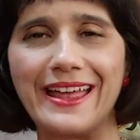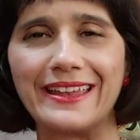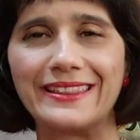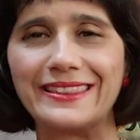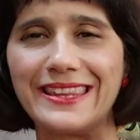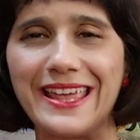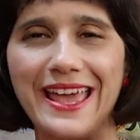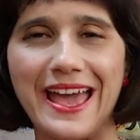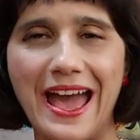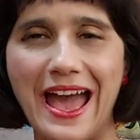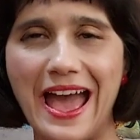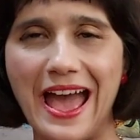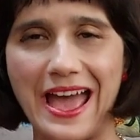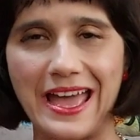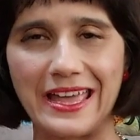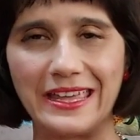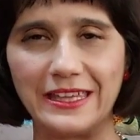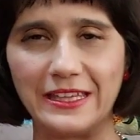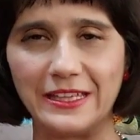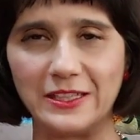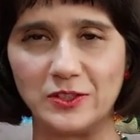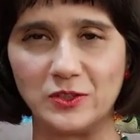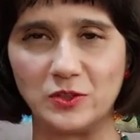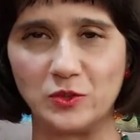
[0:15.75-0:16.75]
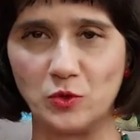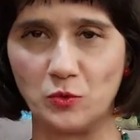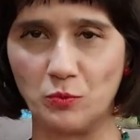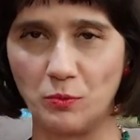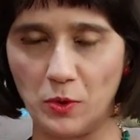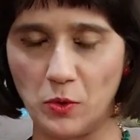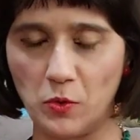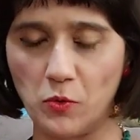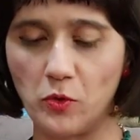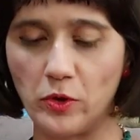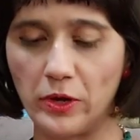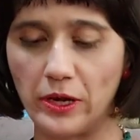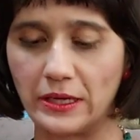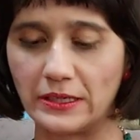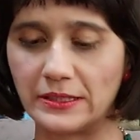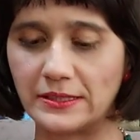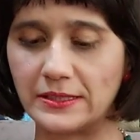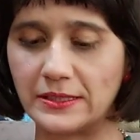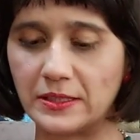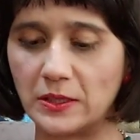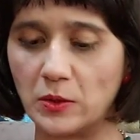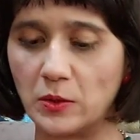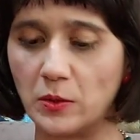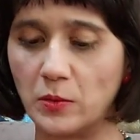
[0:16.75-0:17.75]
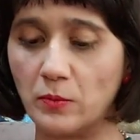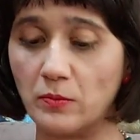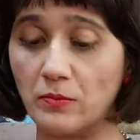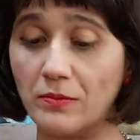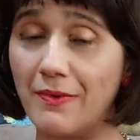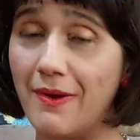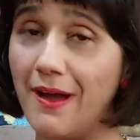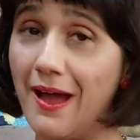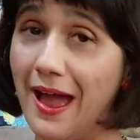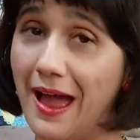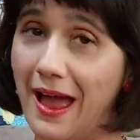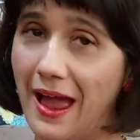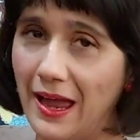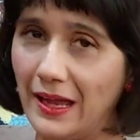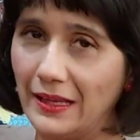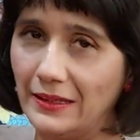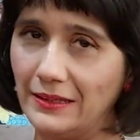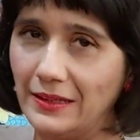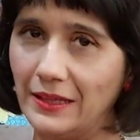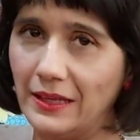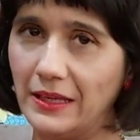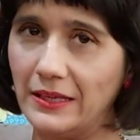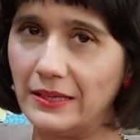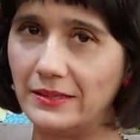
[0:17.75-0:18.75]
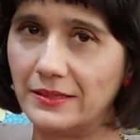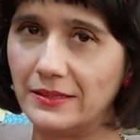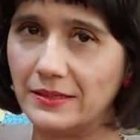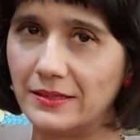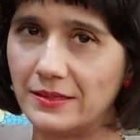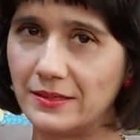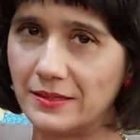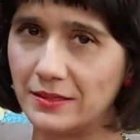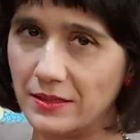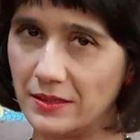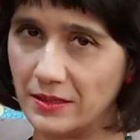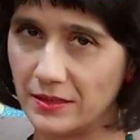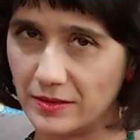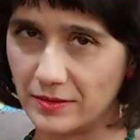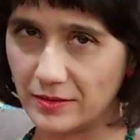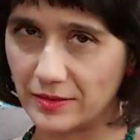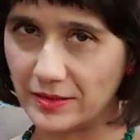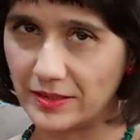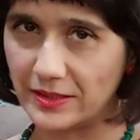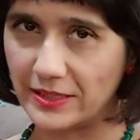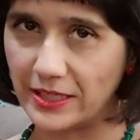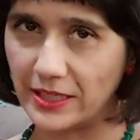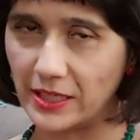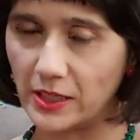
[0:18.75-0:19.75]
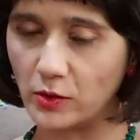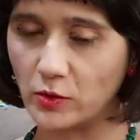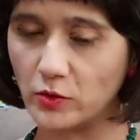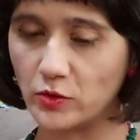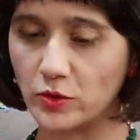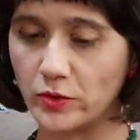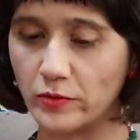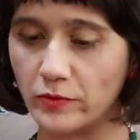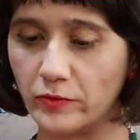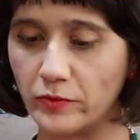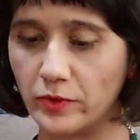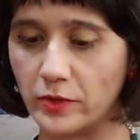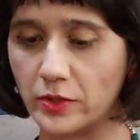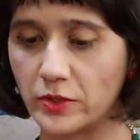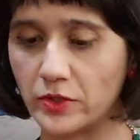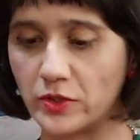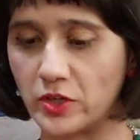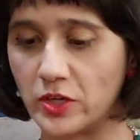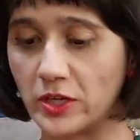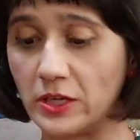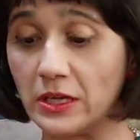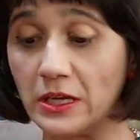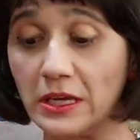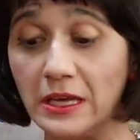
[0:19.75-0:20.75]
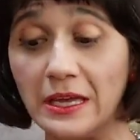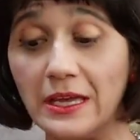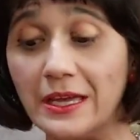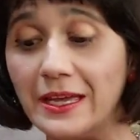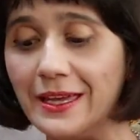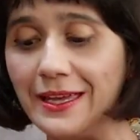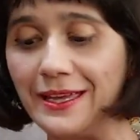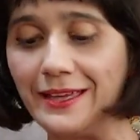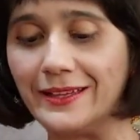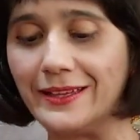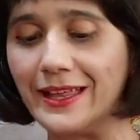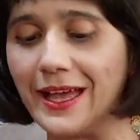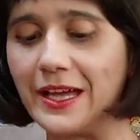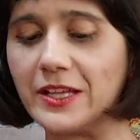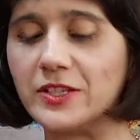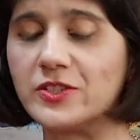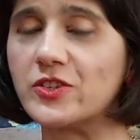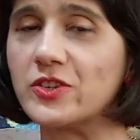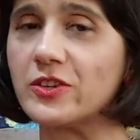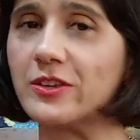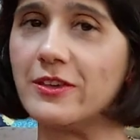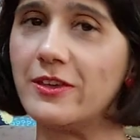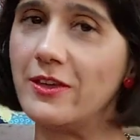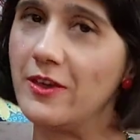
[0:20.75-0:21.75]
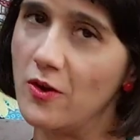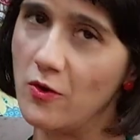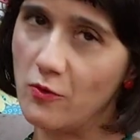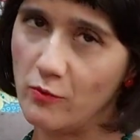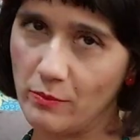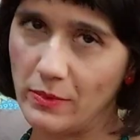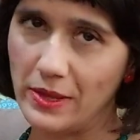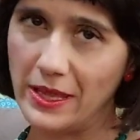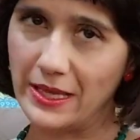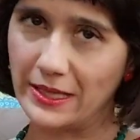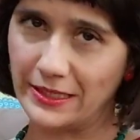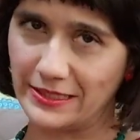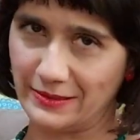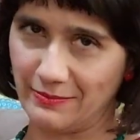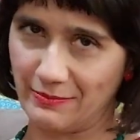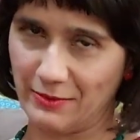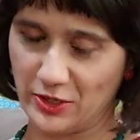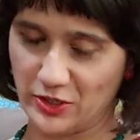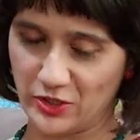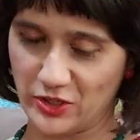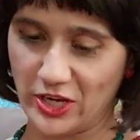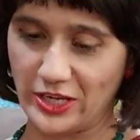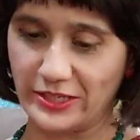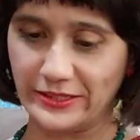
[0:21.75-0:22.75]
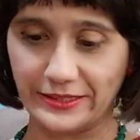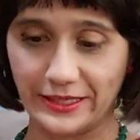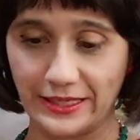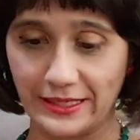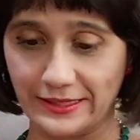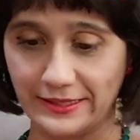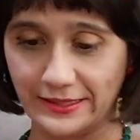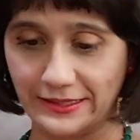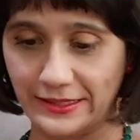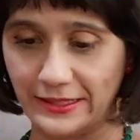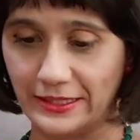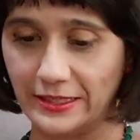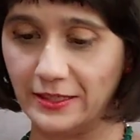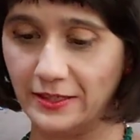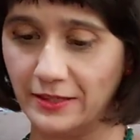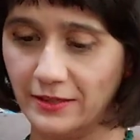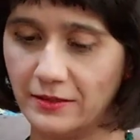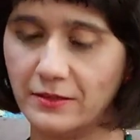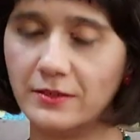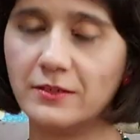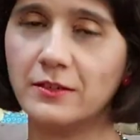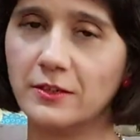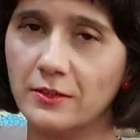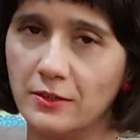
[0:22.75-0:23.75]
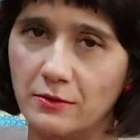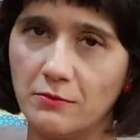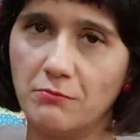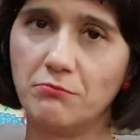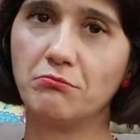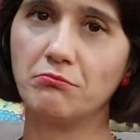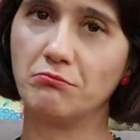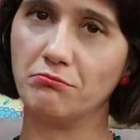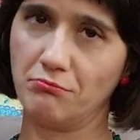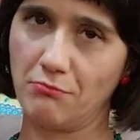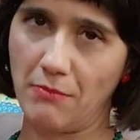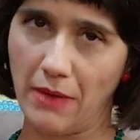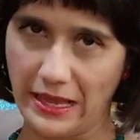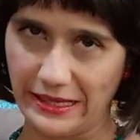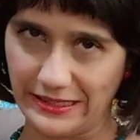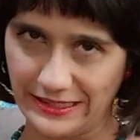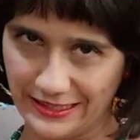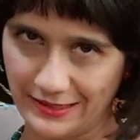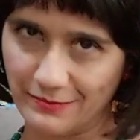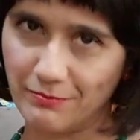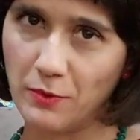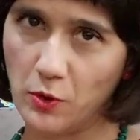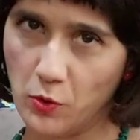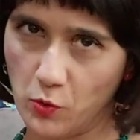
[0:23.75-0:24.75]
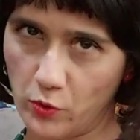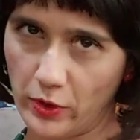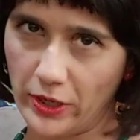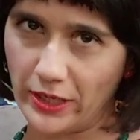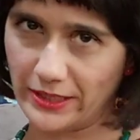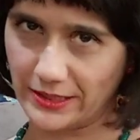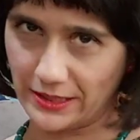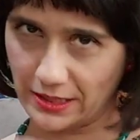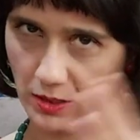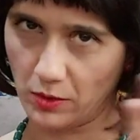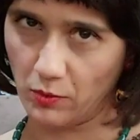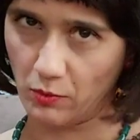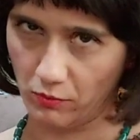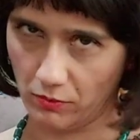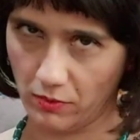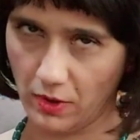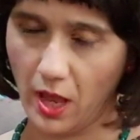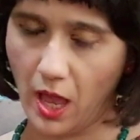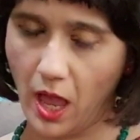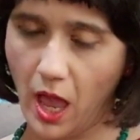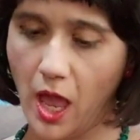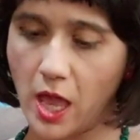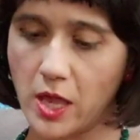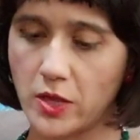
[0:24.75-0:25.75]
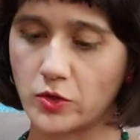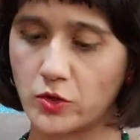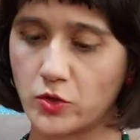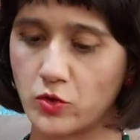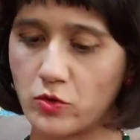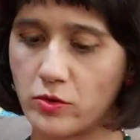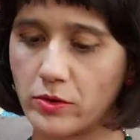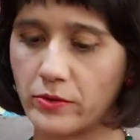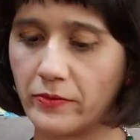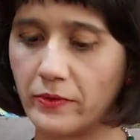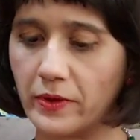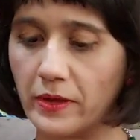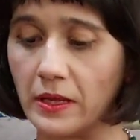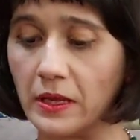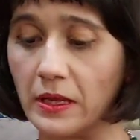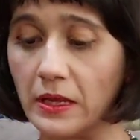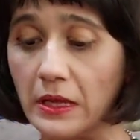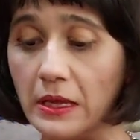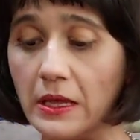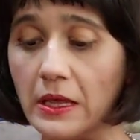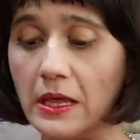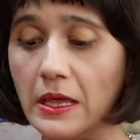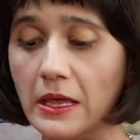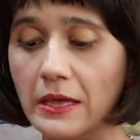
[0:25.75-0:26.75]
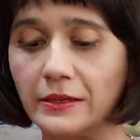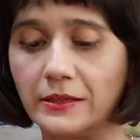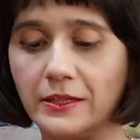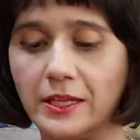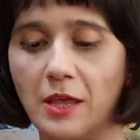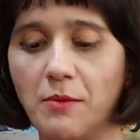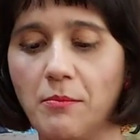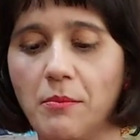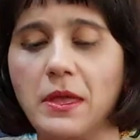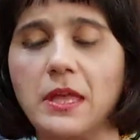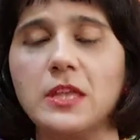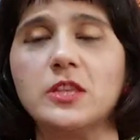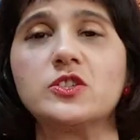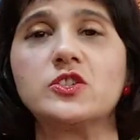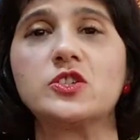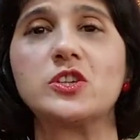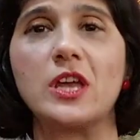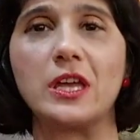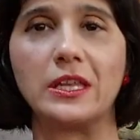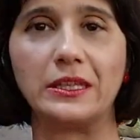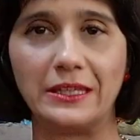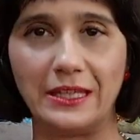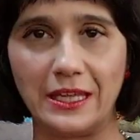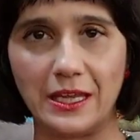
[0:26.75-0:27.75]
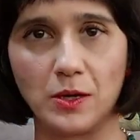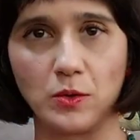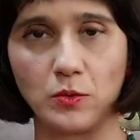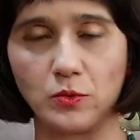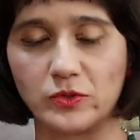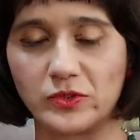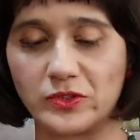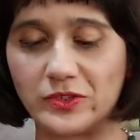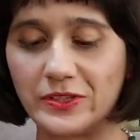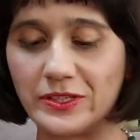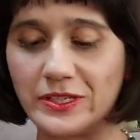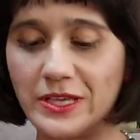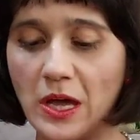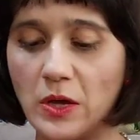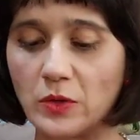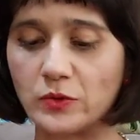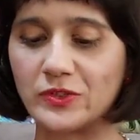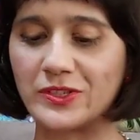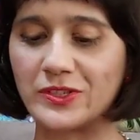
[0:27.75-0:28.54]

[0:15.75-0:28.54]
até a raiz do meu coração, atriz, signo de virgem, idade que eu mesma já esqueci, mas meu coração é jovem temente a Deus e aos